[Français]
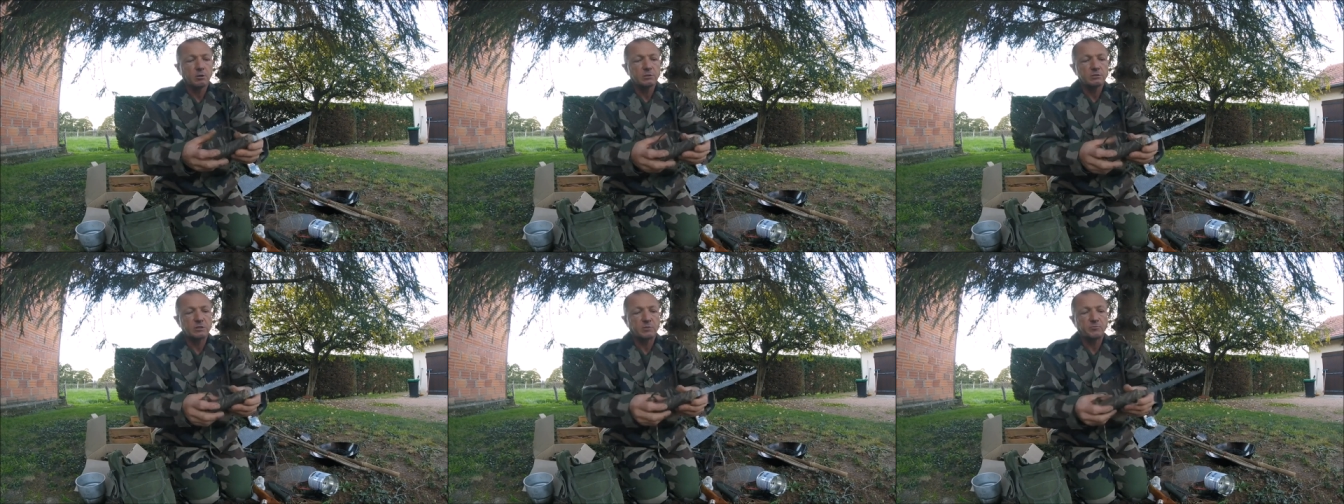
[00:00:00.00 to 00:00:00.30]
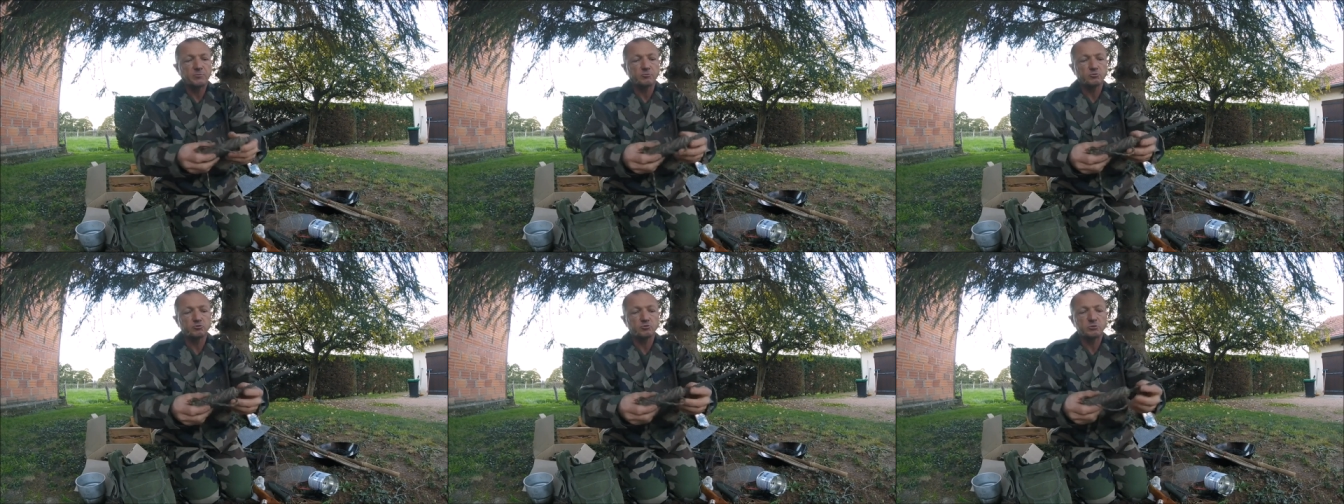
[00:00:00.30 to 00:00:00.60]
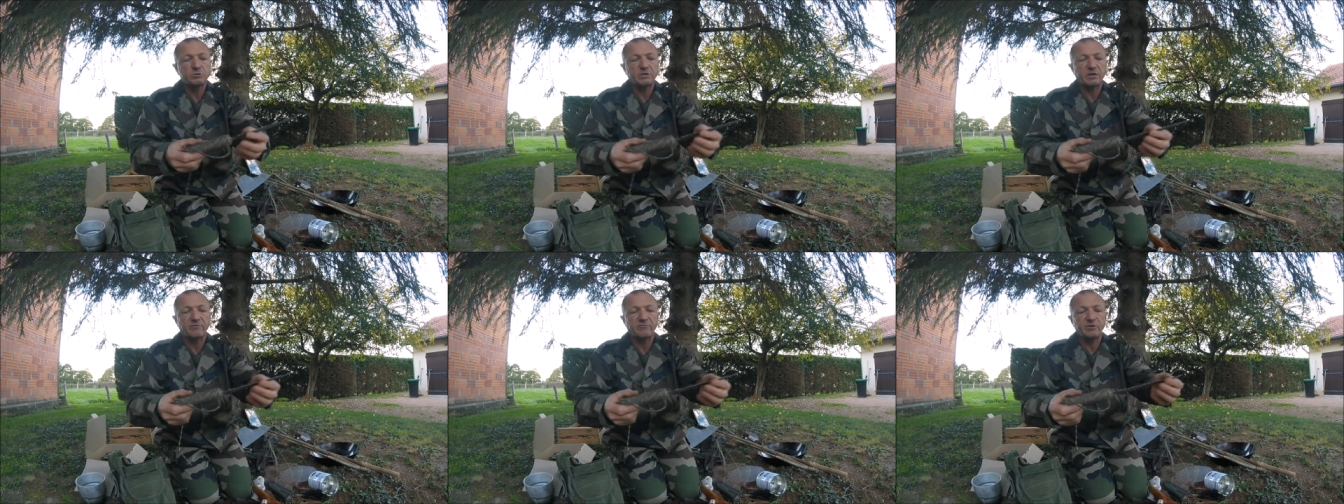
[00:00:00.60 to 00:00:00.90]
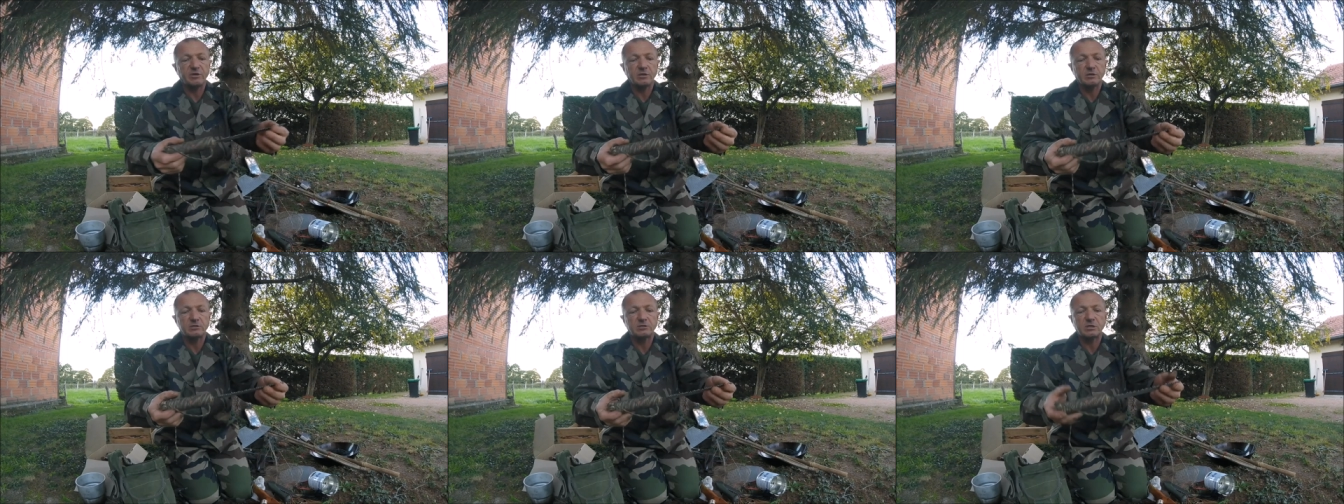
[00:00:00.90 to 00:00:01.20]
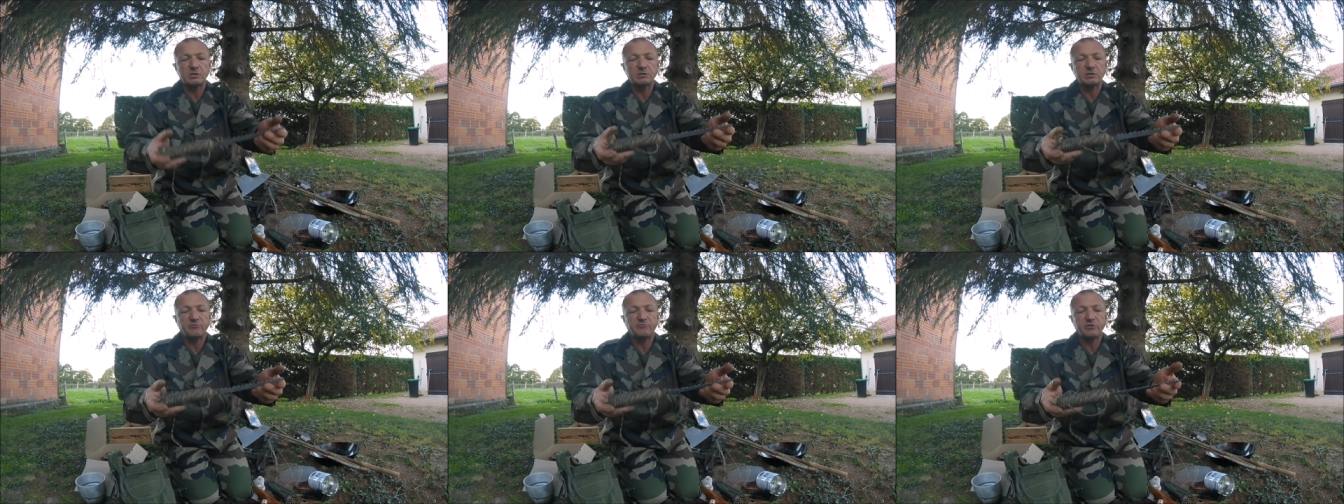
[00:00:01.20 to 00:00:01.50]
Ça peut toujours servir,
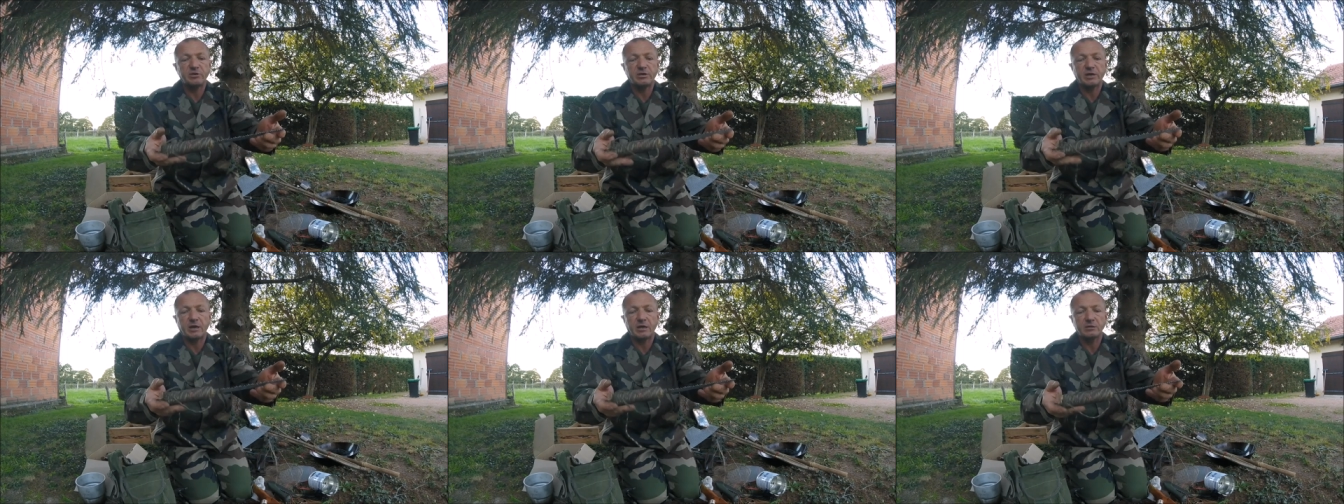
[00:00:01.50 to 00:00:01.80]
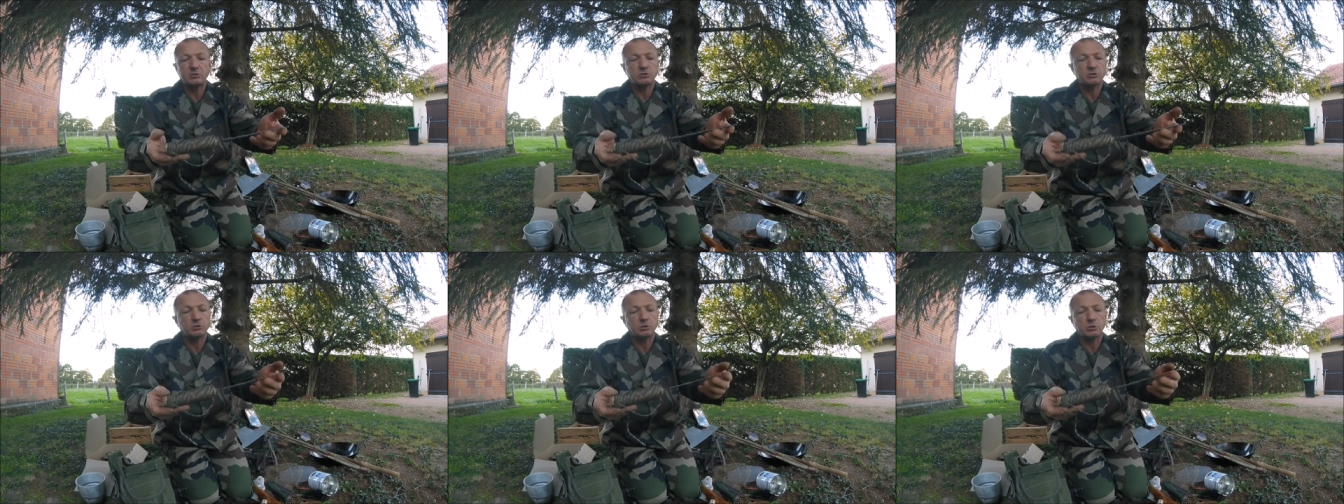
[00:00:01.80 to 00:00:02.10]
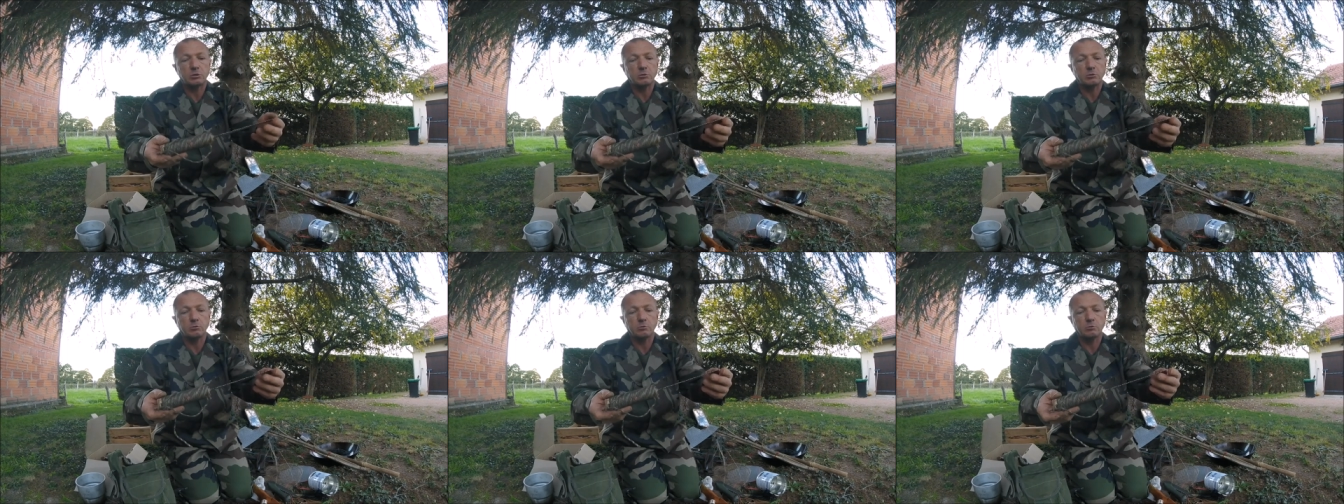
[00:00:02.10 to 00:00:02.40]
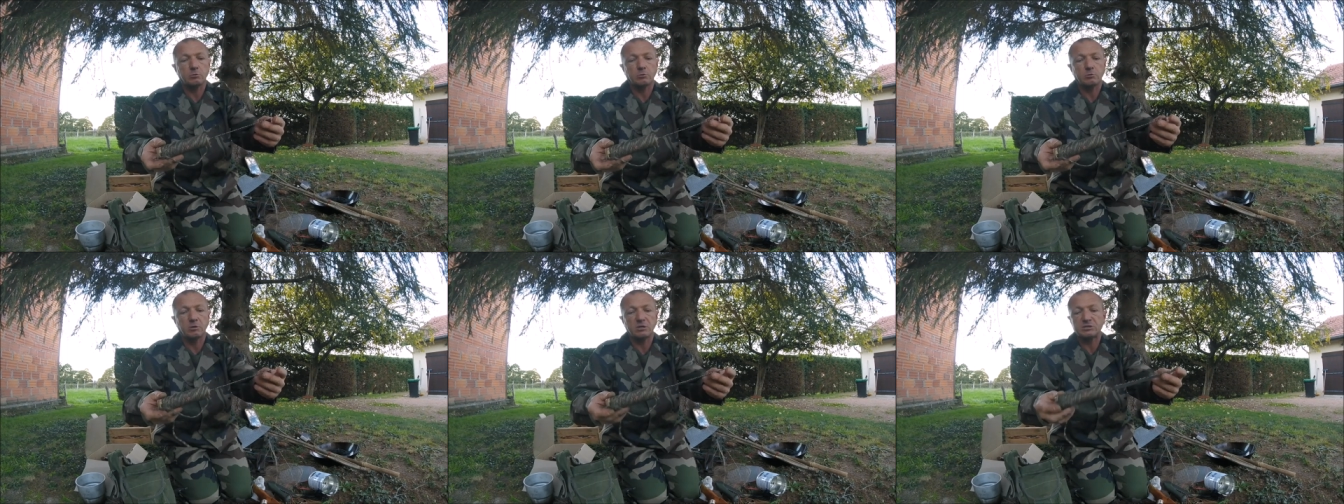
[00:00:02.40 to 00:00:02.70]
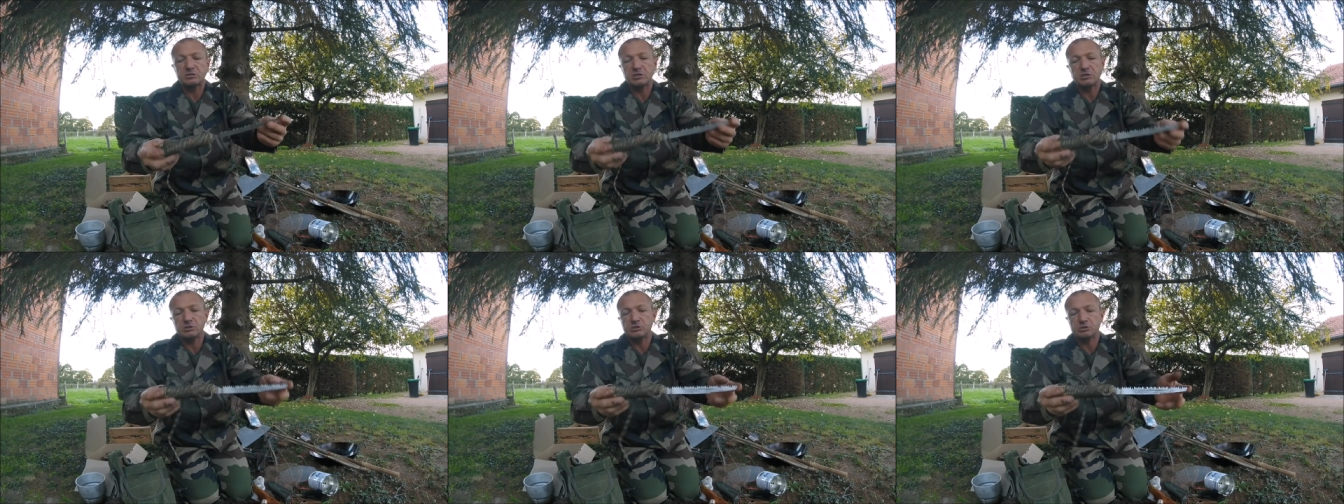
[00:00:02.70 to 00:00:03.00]
c'est assez efficace, c'est
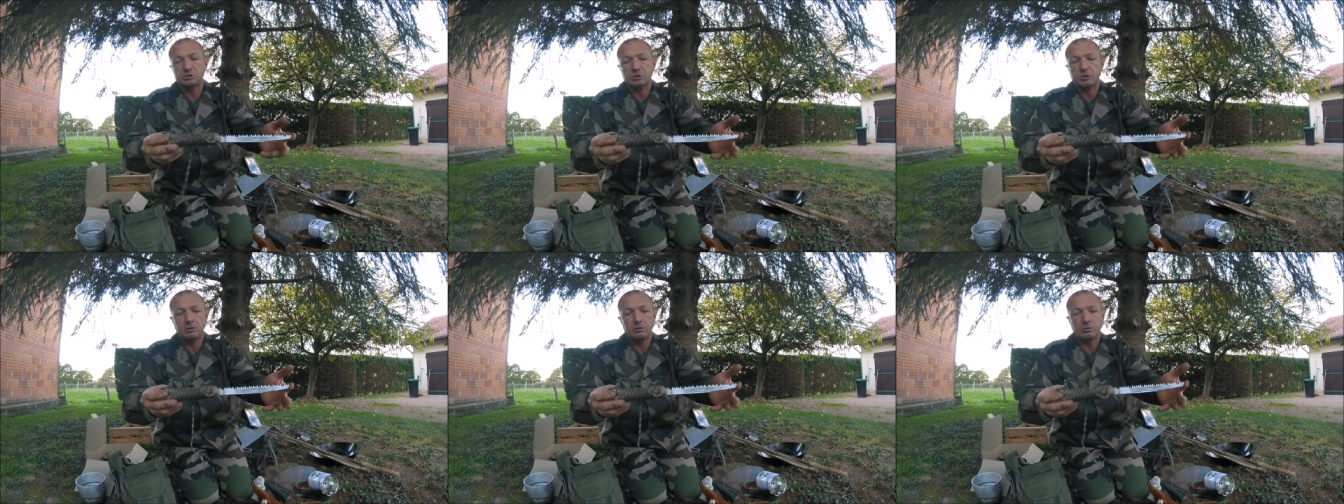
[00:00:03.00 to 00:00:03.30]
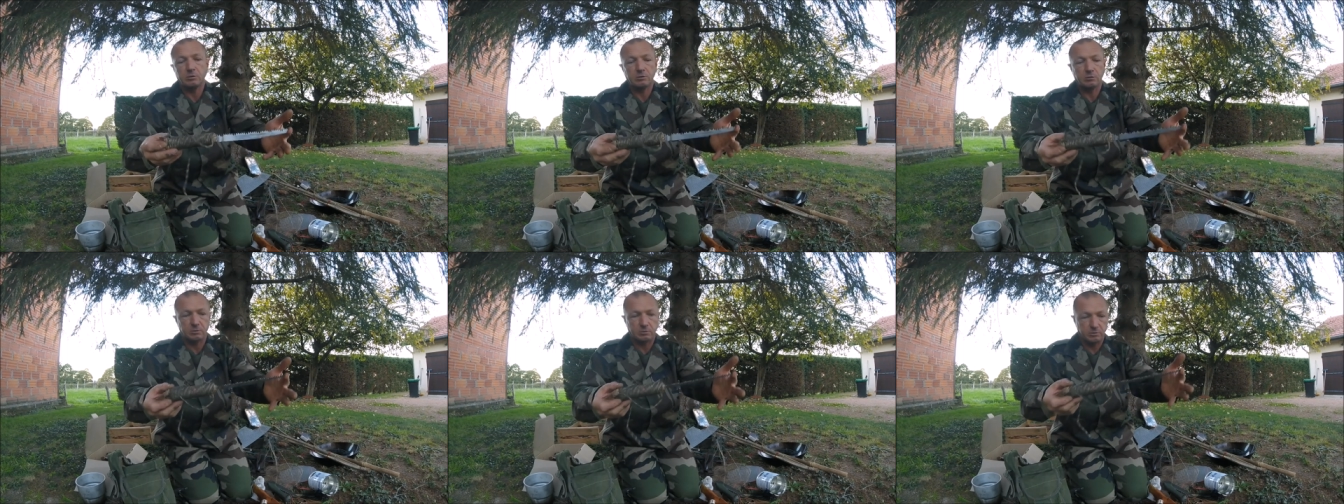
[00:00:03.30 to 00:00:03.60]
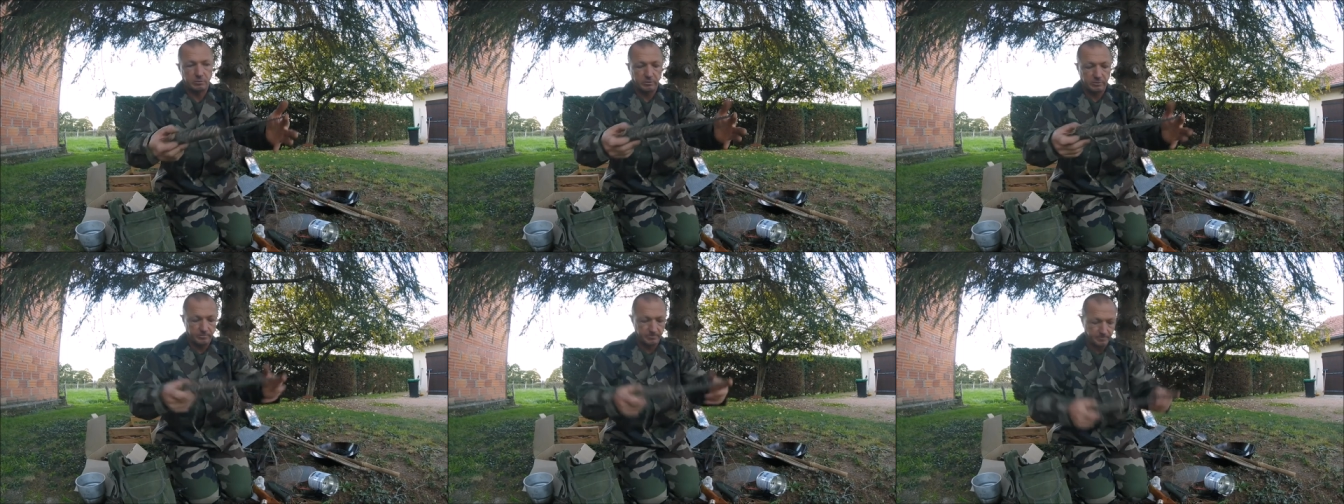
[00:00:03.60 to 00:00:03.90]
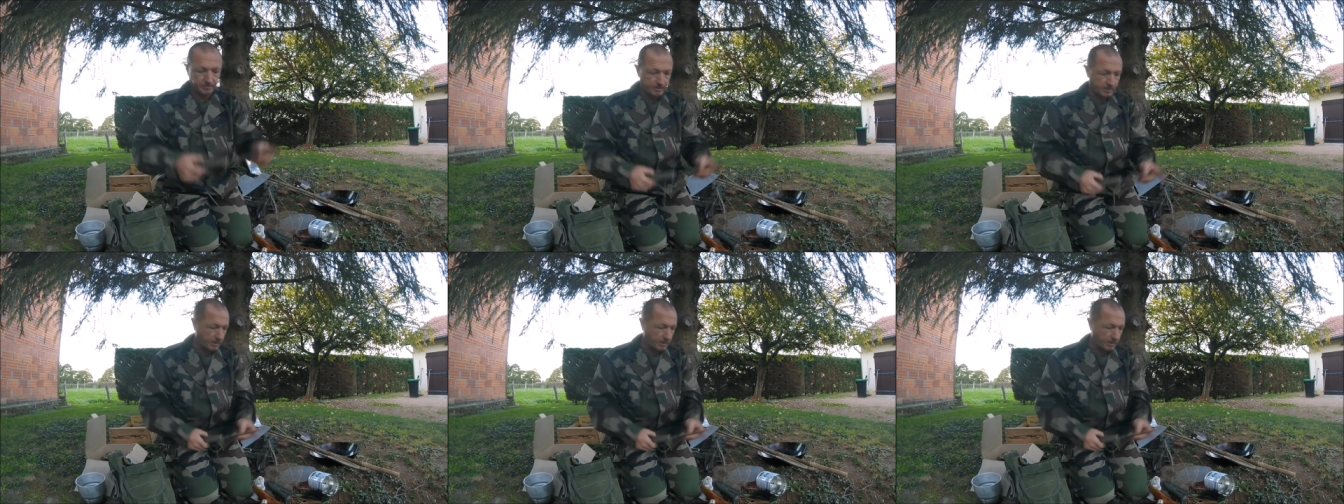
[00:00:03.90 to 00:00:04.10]
assez léger.